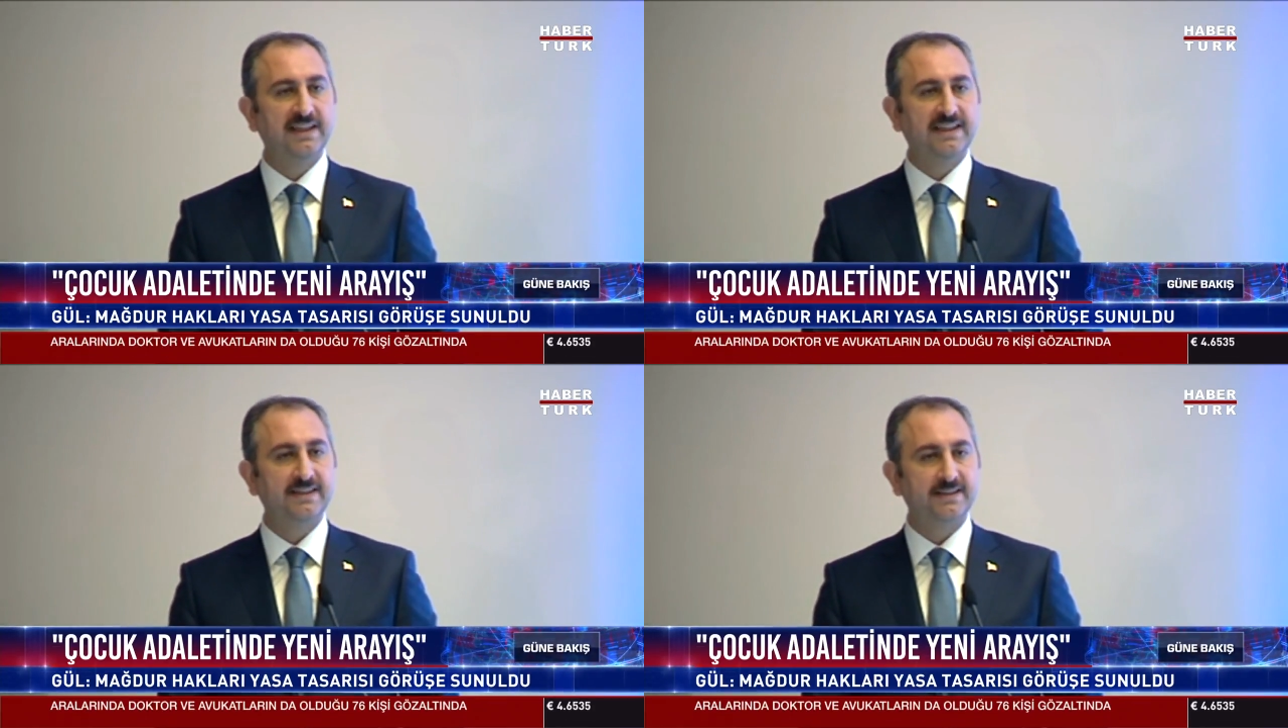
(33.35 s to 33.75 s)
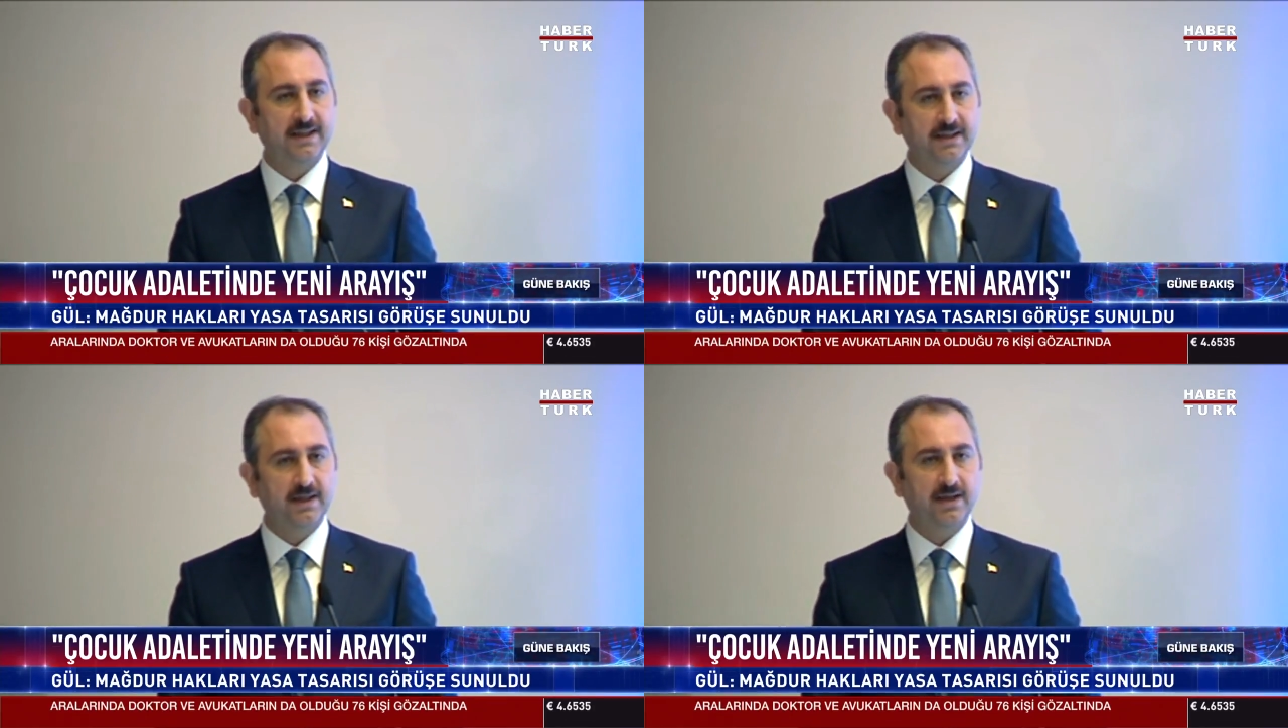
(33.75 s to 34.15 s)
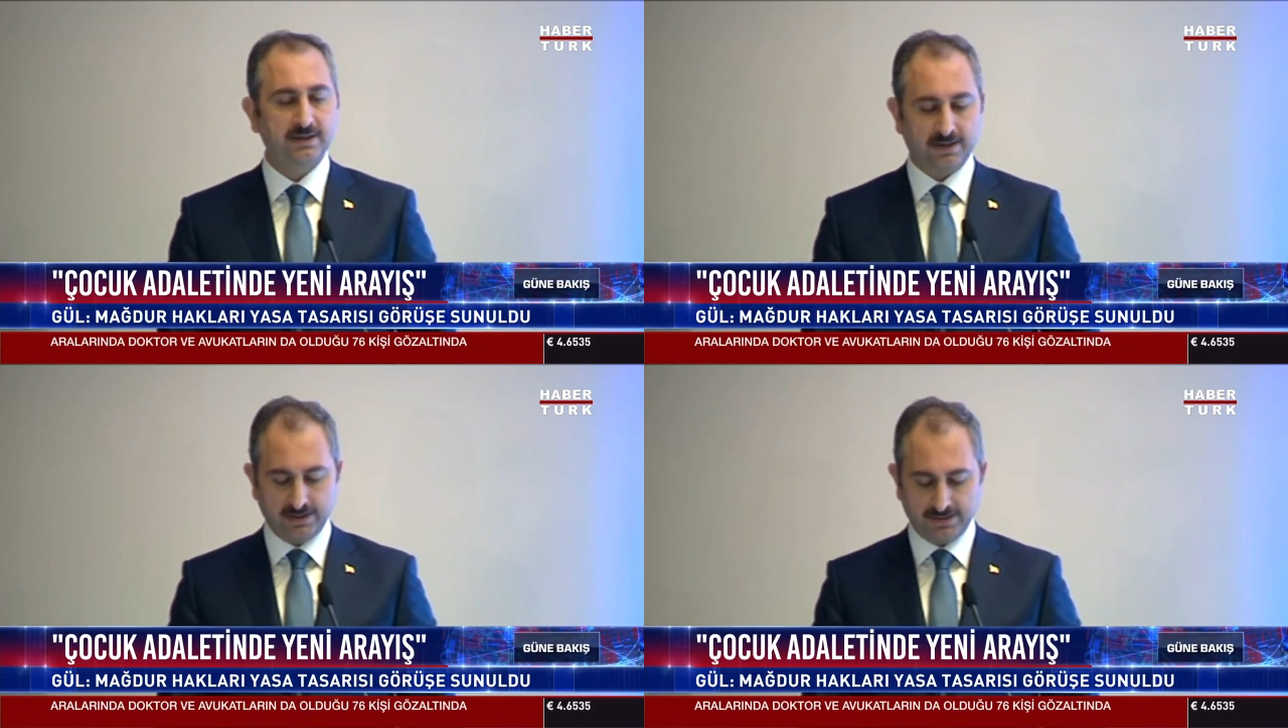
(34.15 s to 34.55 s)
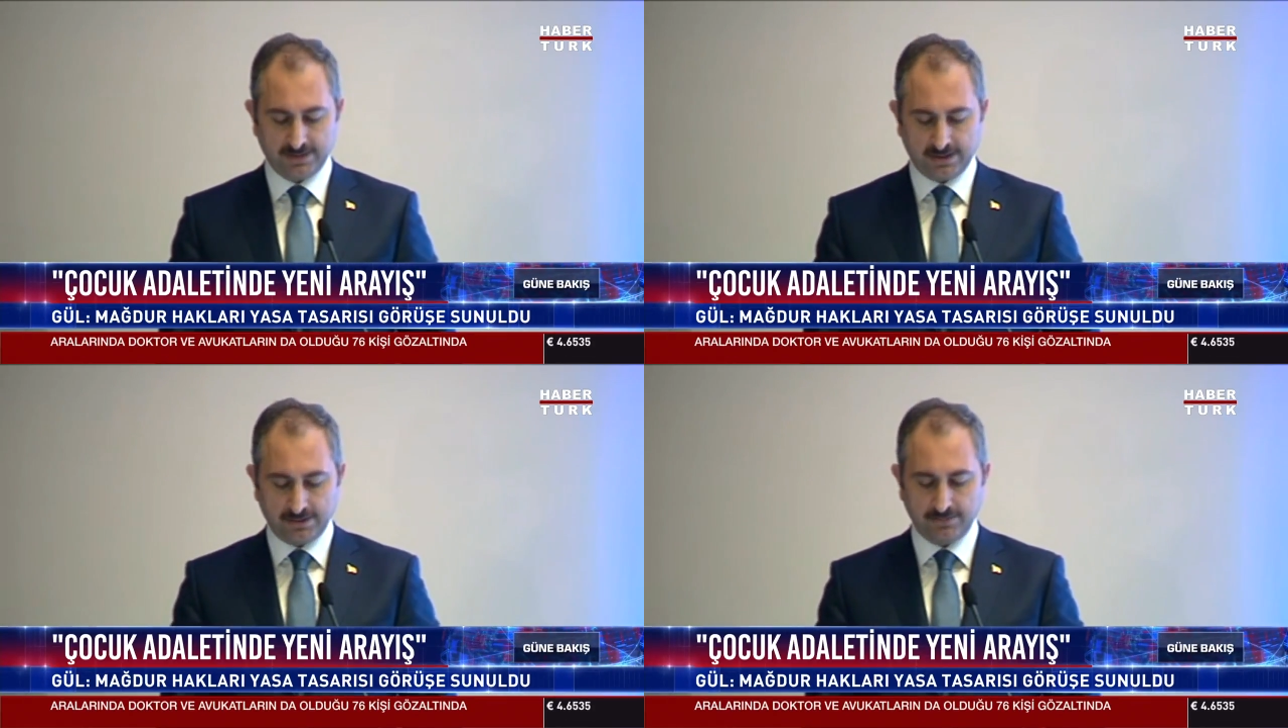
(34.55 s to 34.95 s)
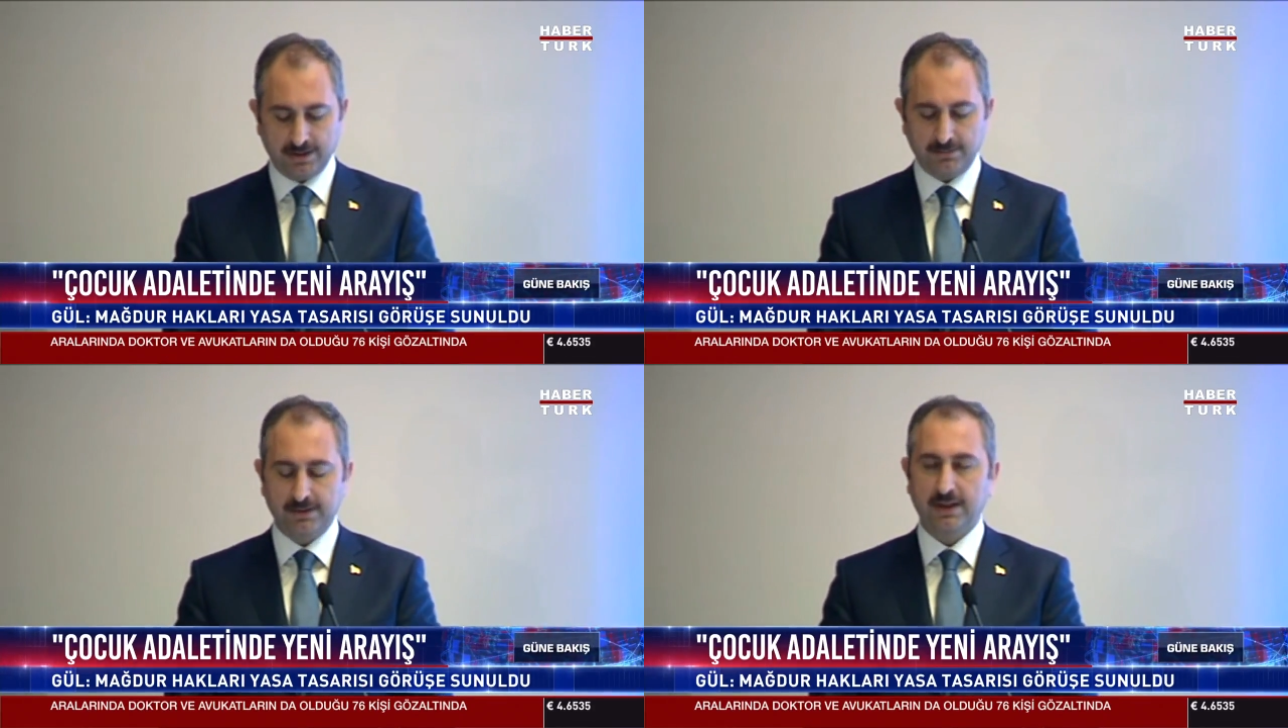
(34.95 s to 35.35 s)
Sanık haklarına zarar
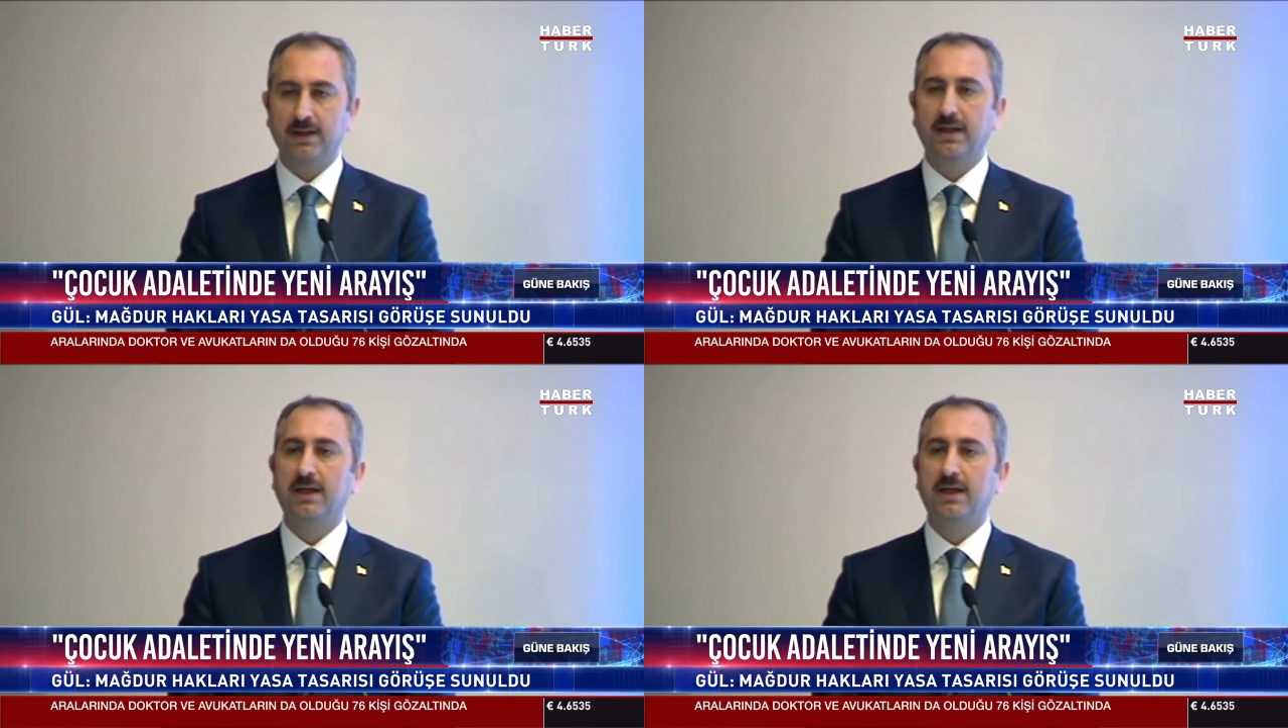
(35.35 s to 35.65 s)
vermeden